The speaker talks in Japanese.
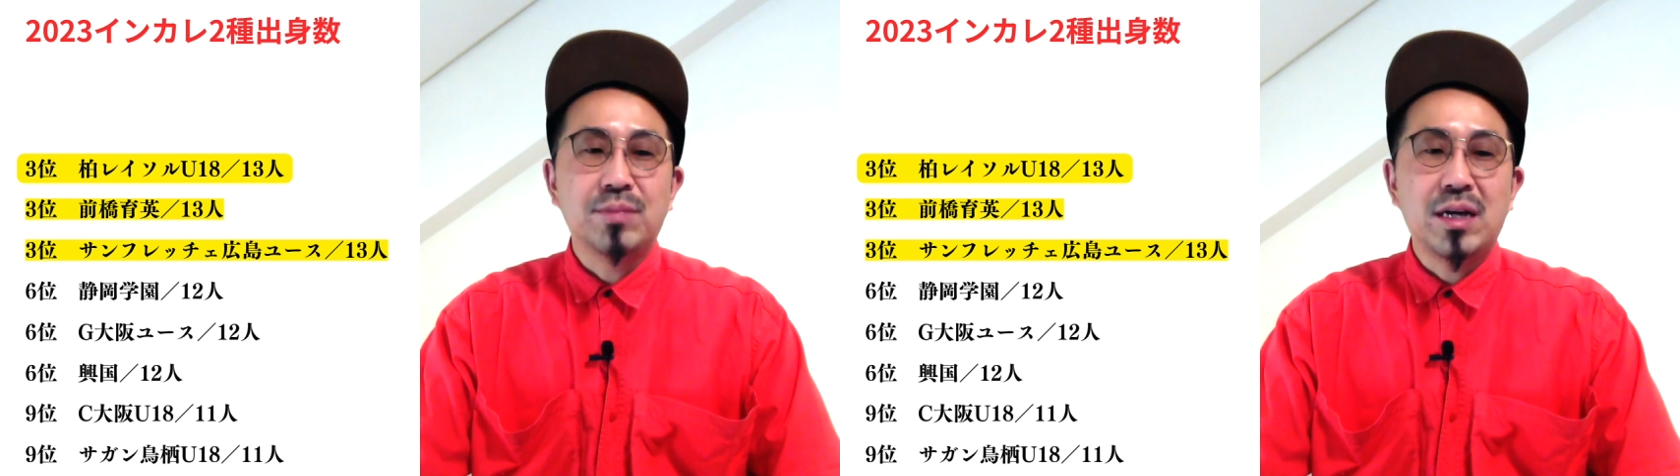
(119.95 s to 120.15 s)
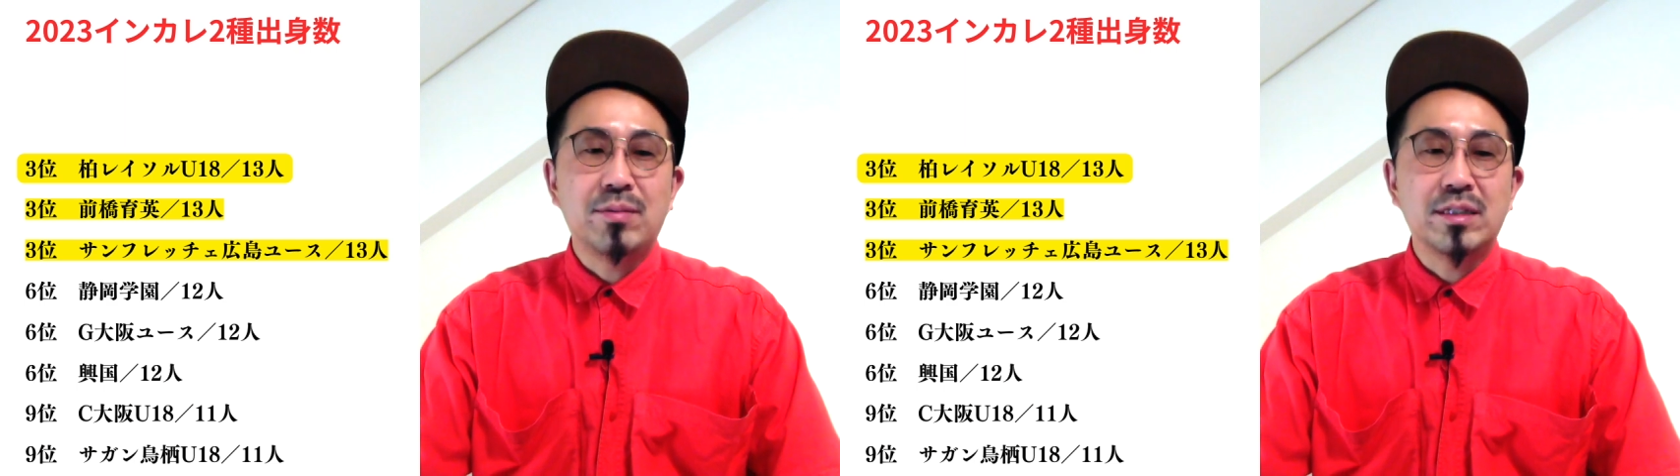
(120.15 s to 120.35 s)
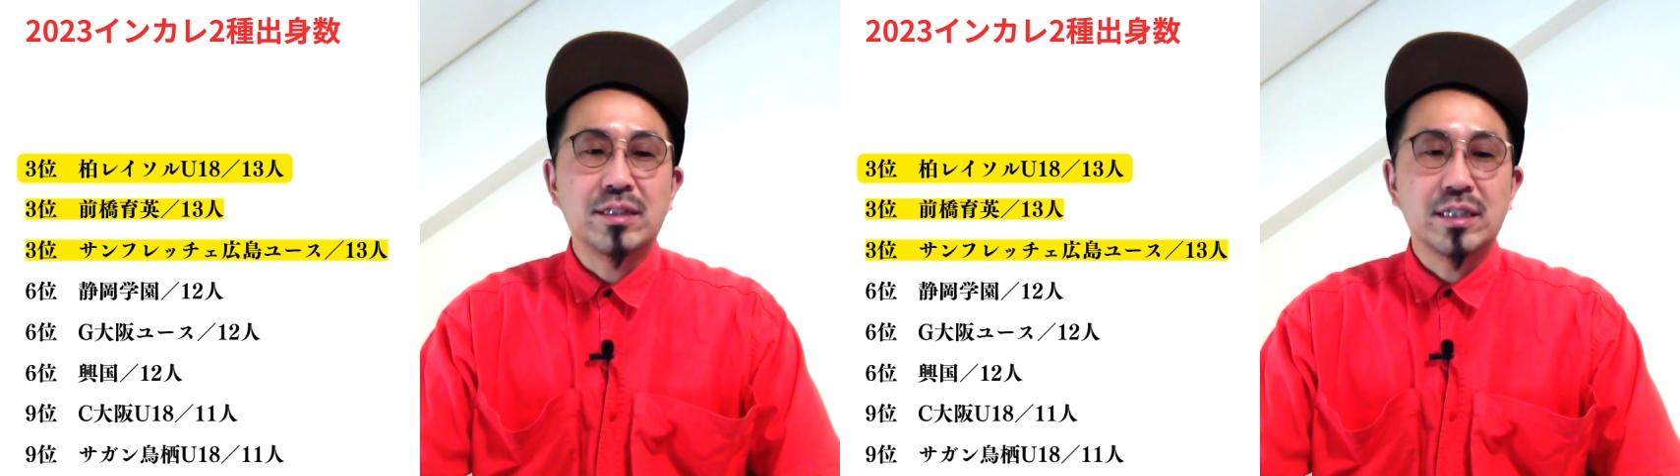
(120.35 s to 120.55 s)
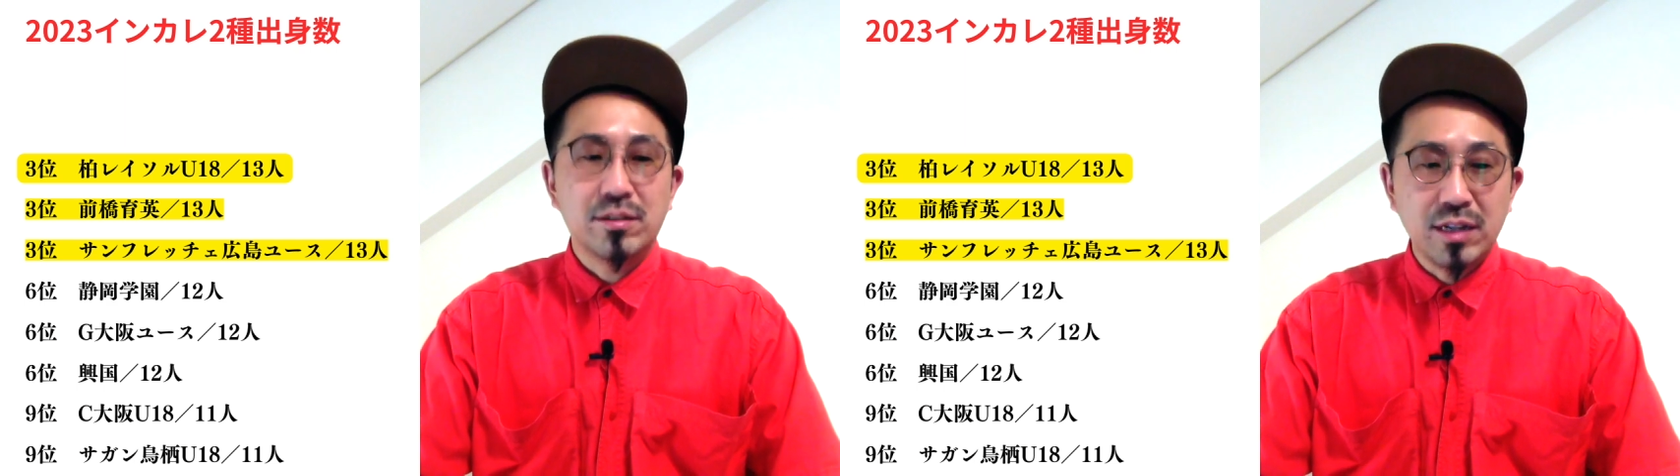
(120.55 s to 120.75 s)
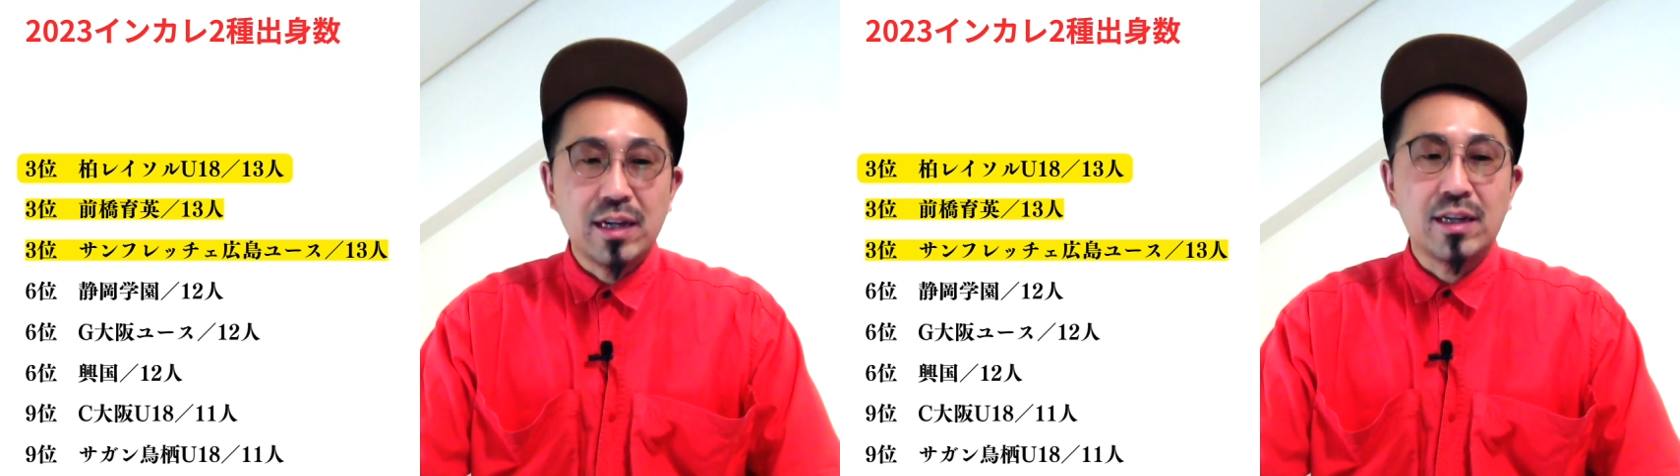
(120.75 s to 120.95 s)
前橋
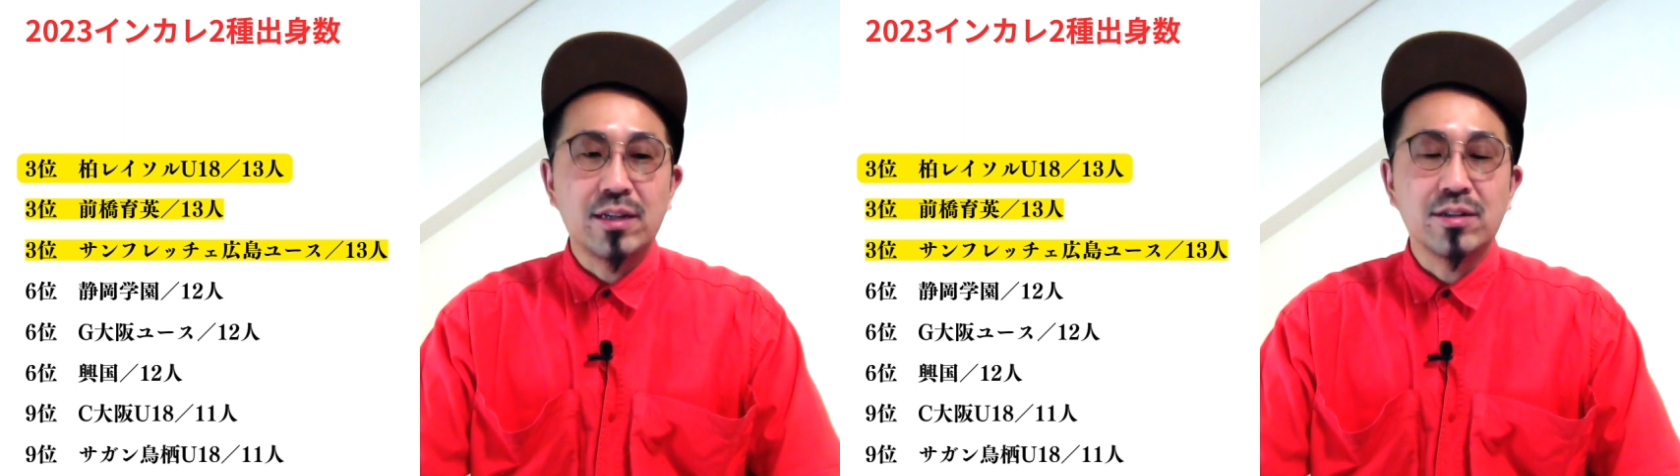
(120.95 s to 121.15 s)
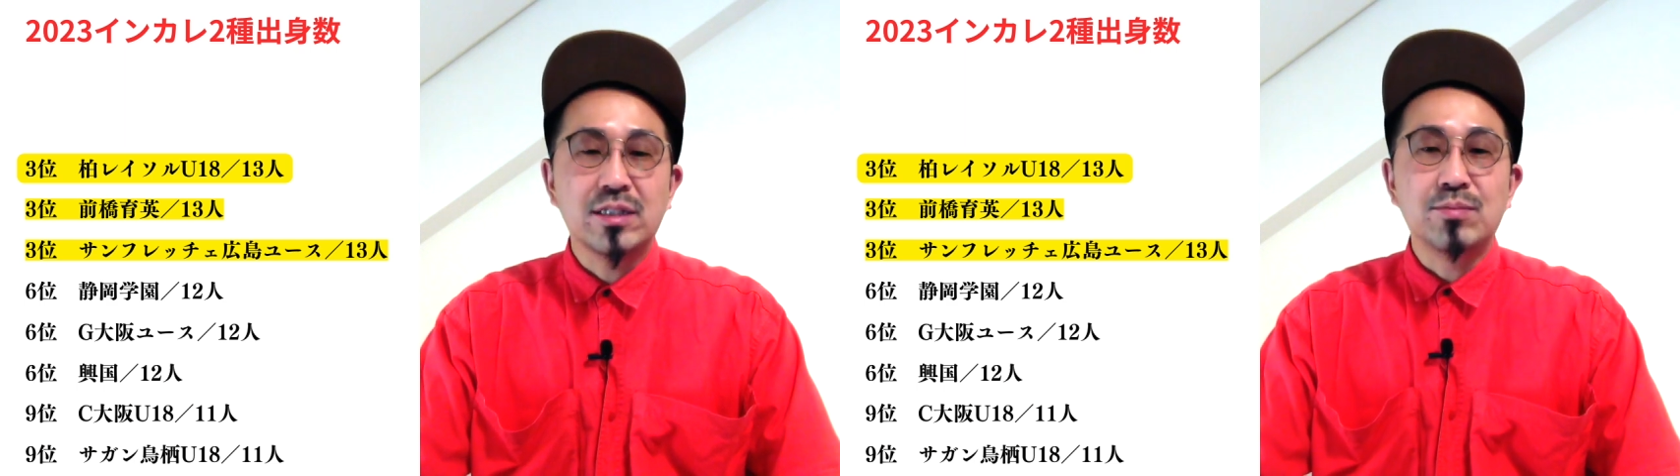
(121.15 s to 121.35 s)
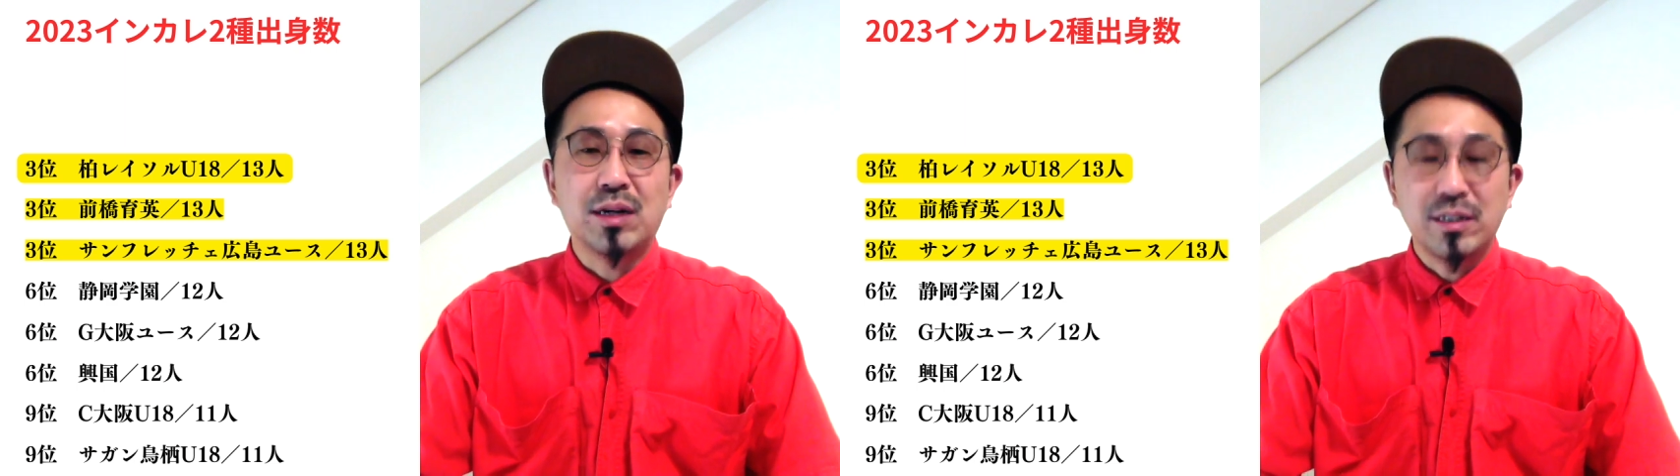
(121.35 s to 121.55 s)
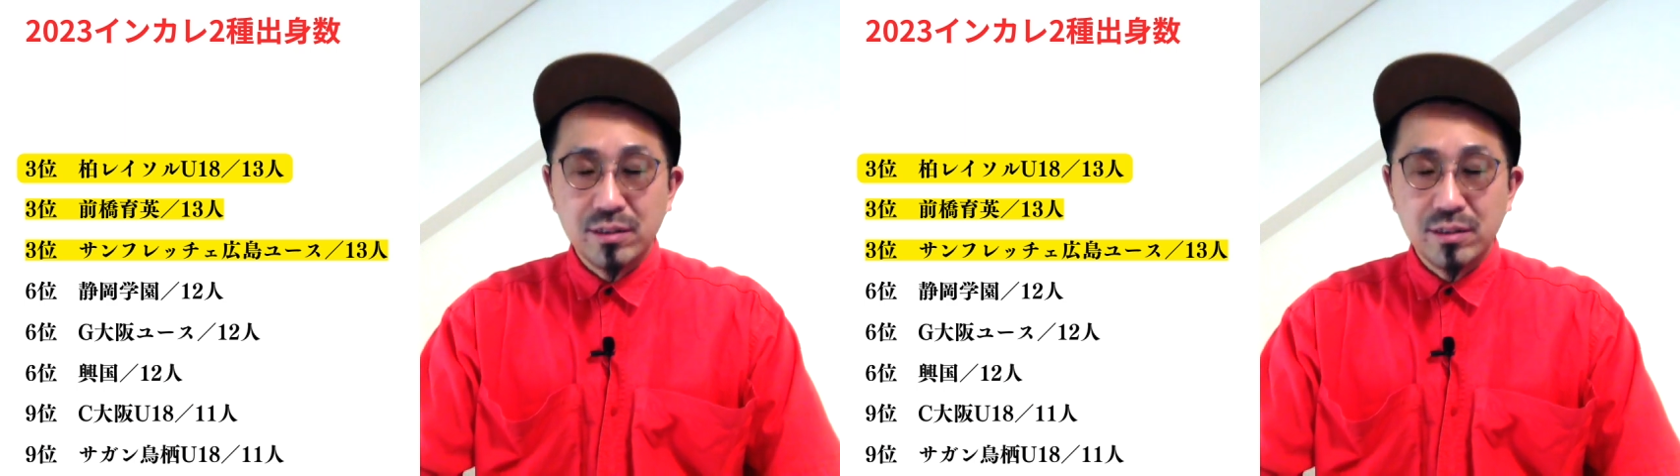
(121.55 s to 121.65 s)
育英、広島